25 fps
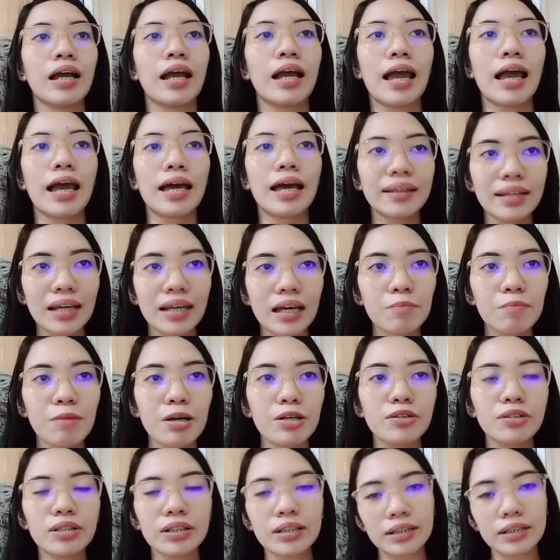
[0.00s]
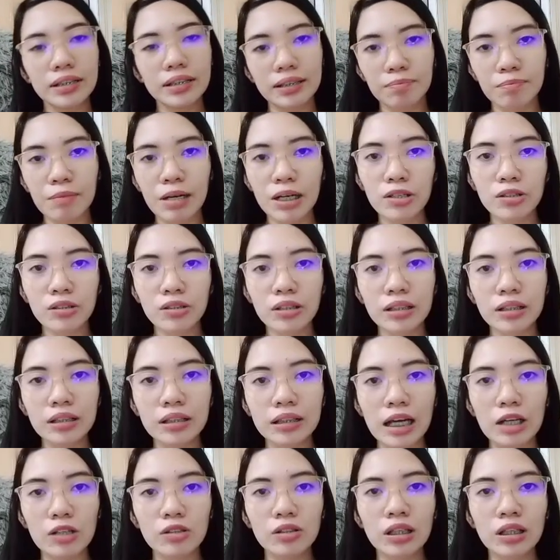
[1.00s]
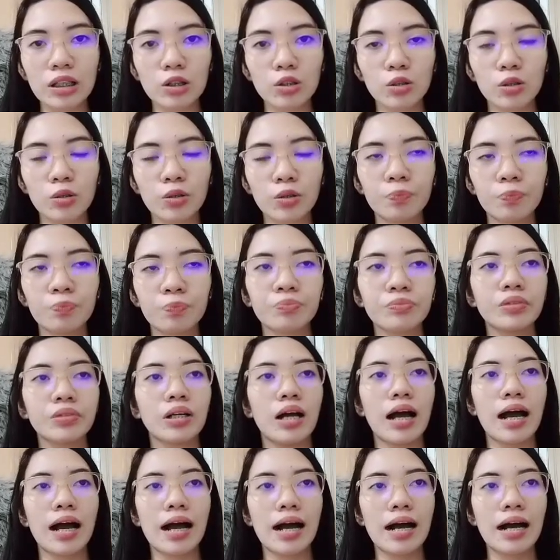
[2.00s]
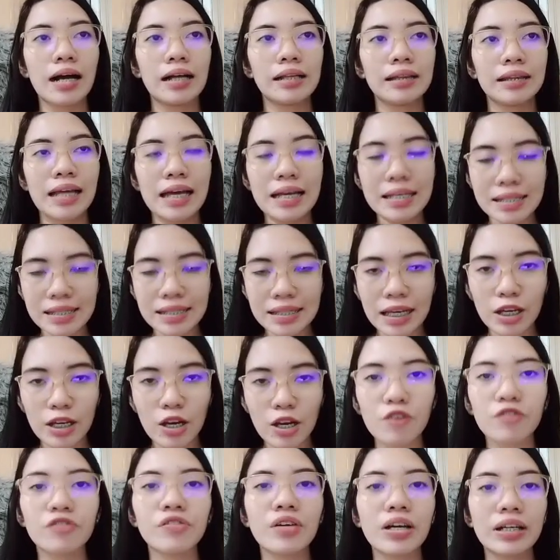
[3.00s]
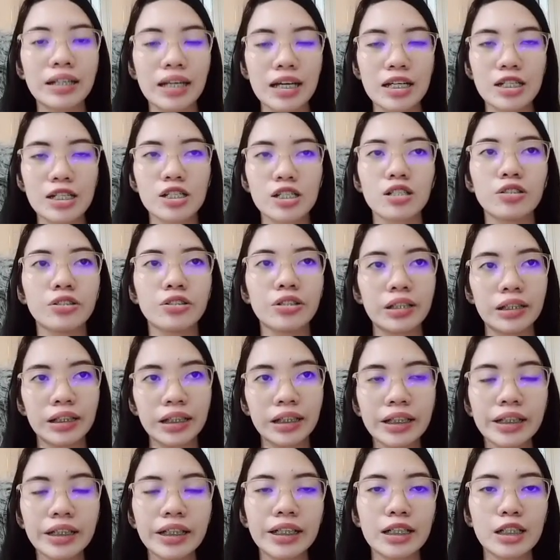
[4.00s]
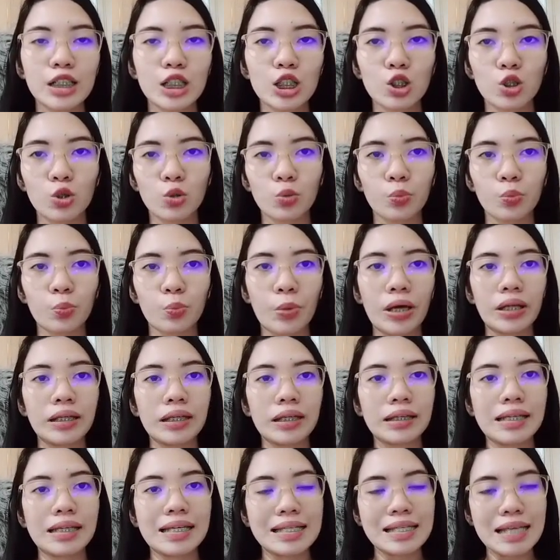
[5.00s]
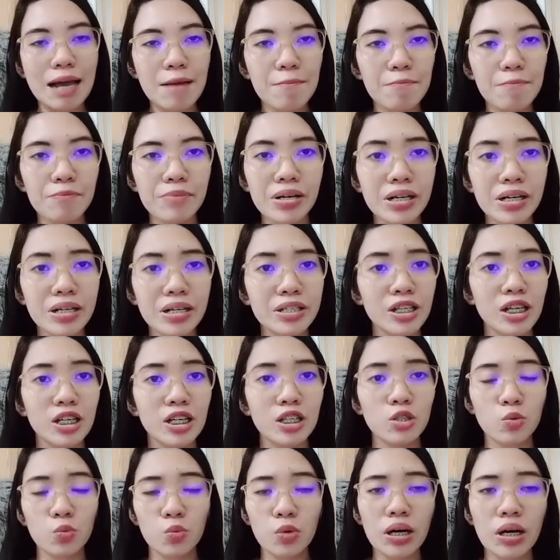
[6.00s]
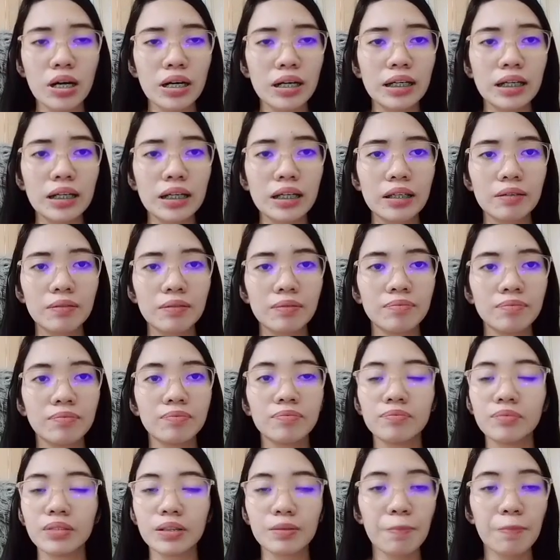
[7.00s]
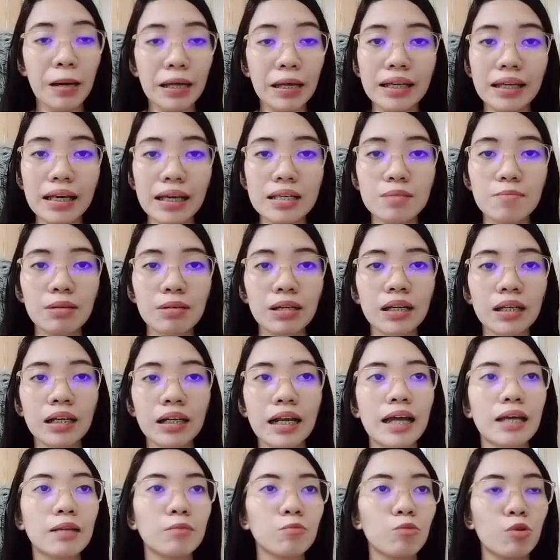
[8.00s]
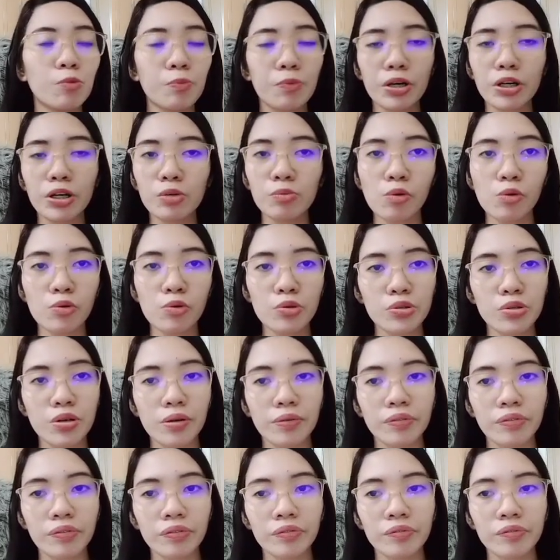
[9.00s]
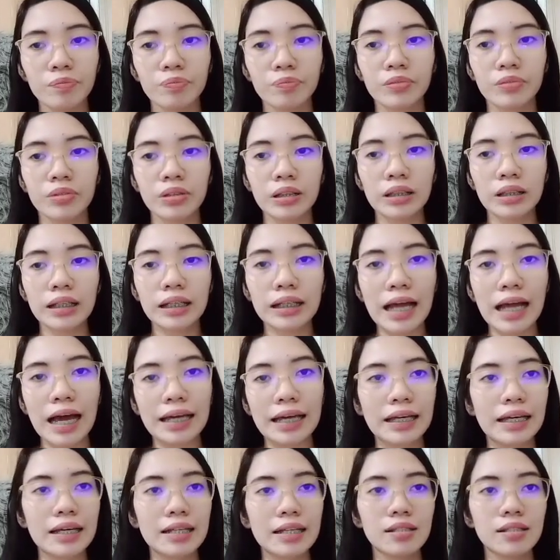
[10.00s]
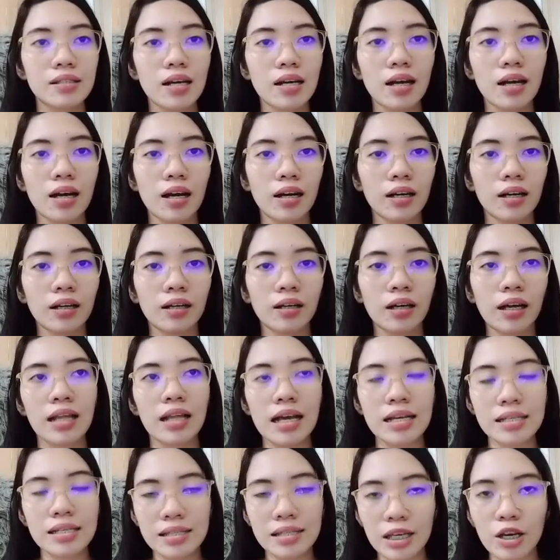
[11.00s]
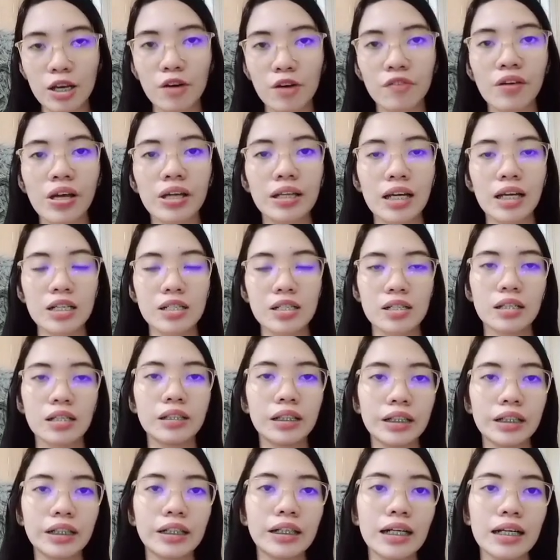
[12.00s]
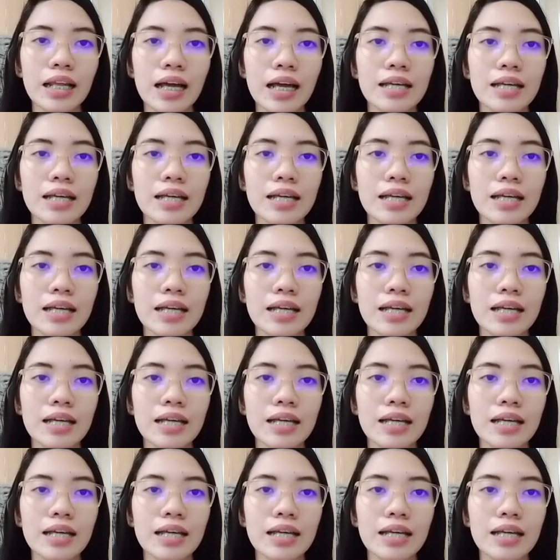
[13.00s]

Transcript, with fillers: And then, meron din, meron din tayo ditong uh, last day of financial year. So, pwedeng December, January. Depende yan sa maging client mo. Pero most of the clients, ang um, last day of financial year nila